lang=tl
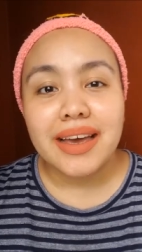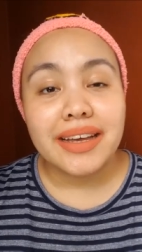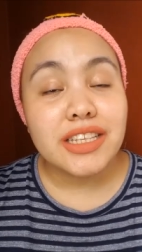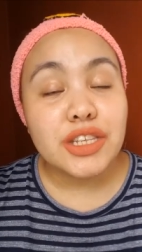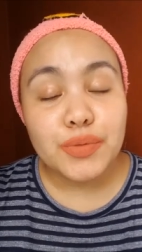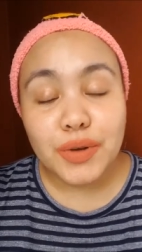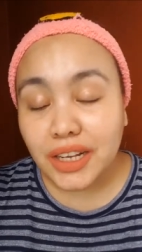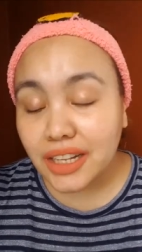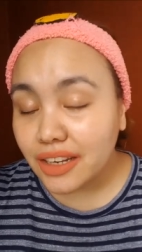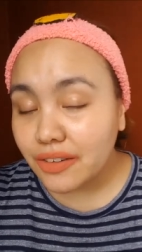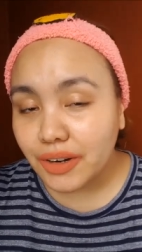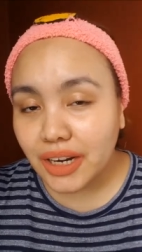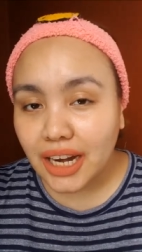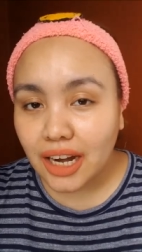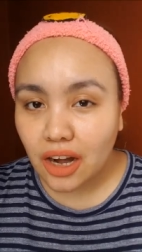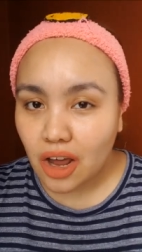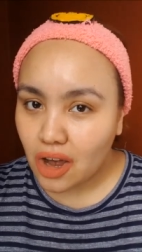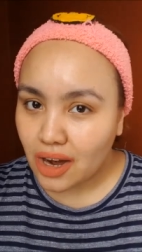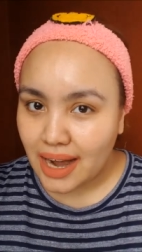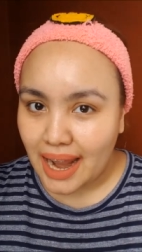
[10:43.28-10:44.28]
It's really, really
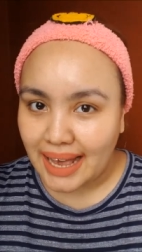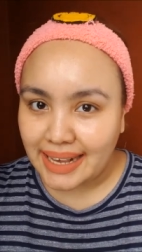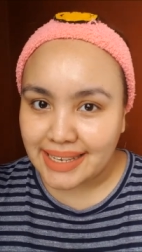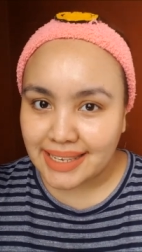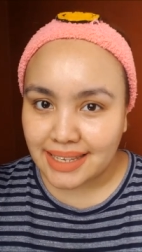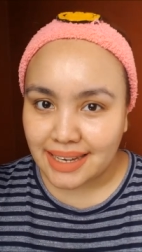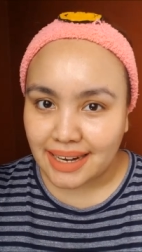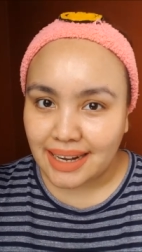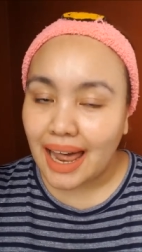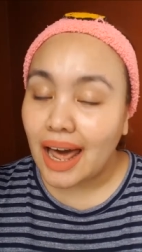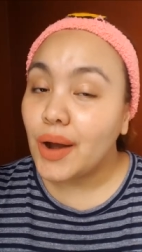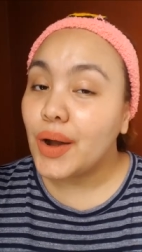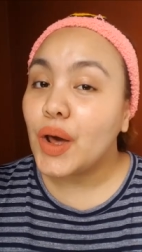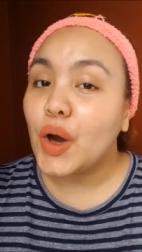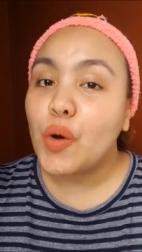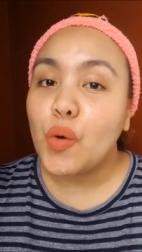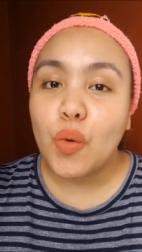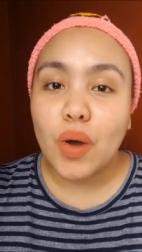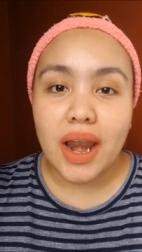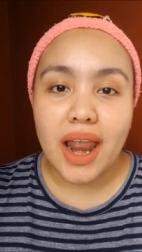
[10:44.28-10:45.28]
long-lasting. Lalo na
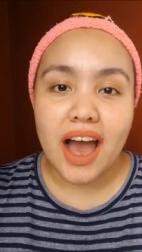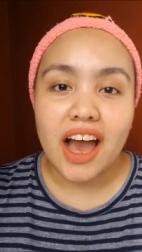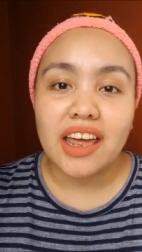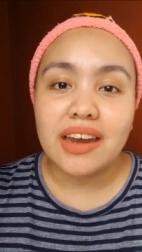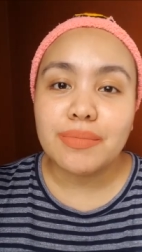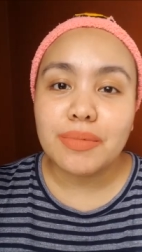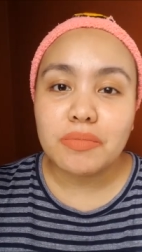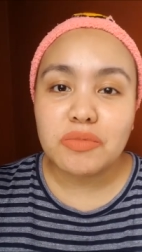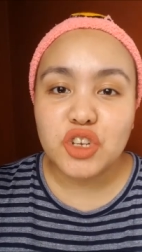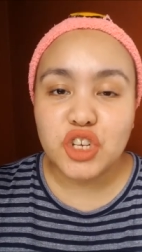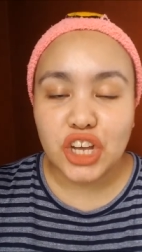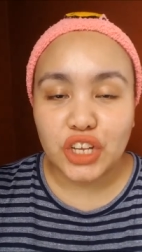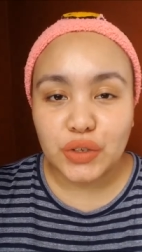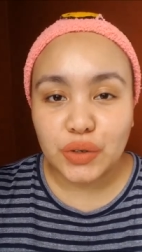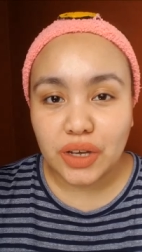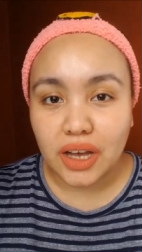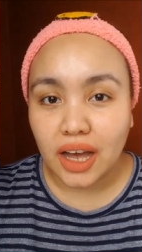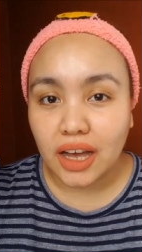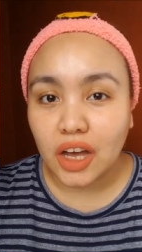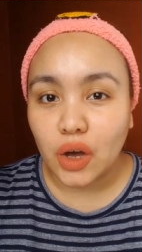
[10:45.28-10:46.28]
kung wala ka naman masyadong
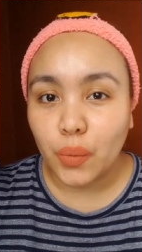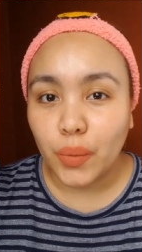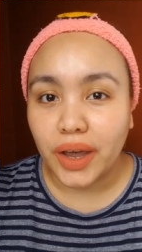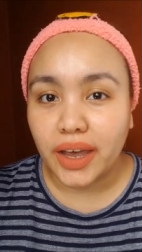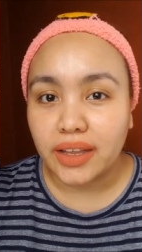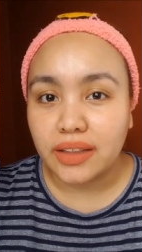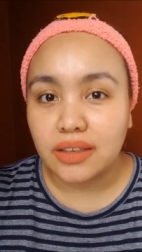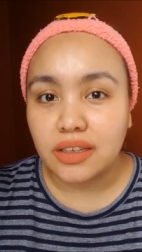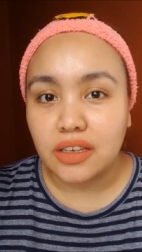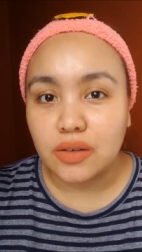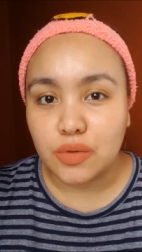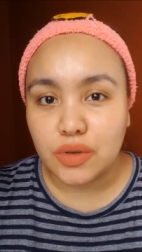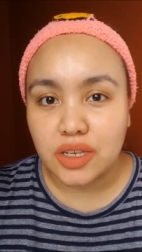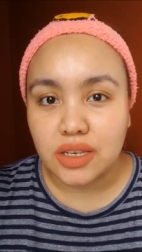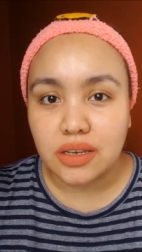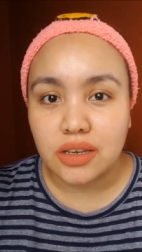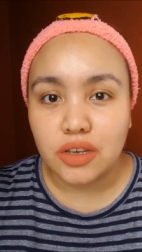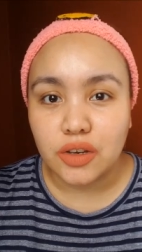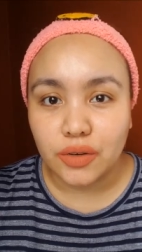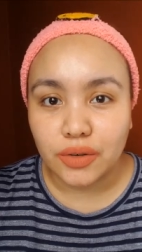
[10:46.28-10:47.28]
gagawin
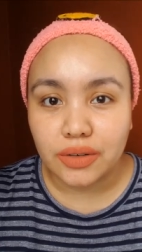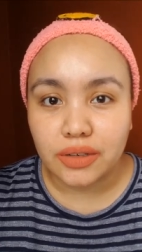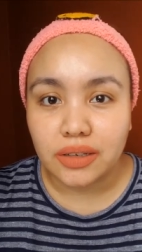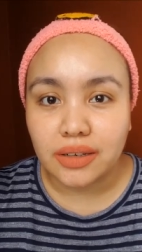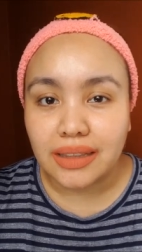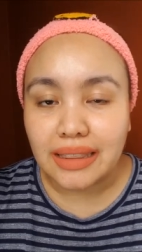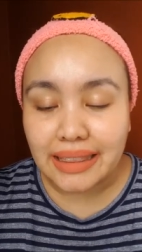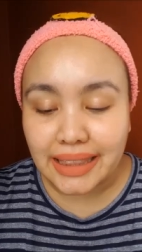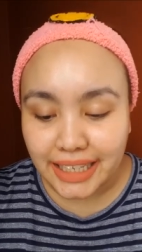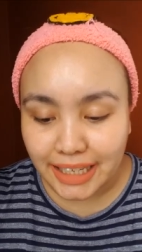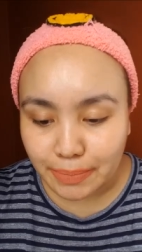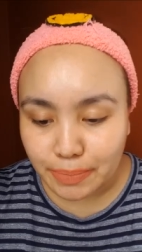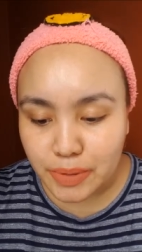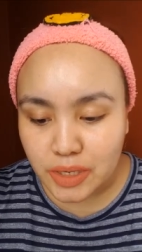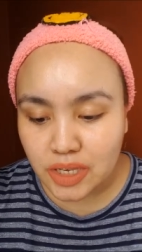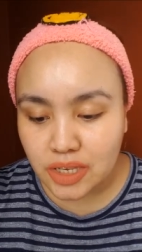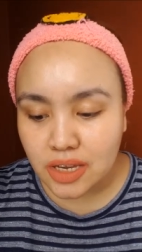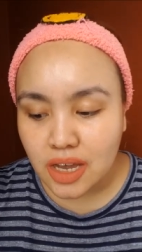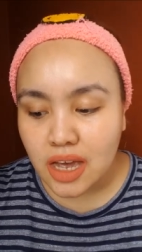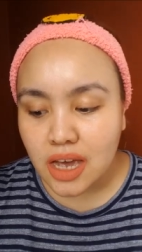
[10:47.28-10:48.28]
using your
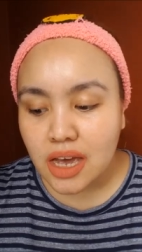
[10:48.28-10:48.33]
lips.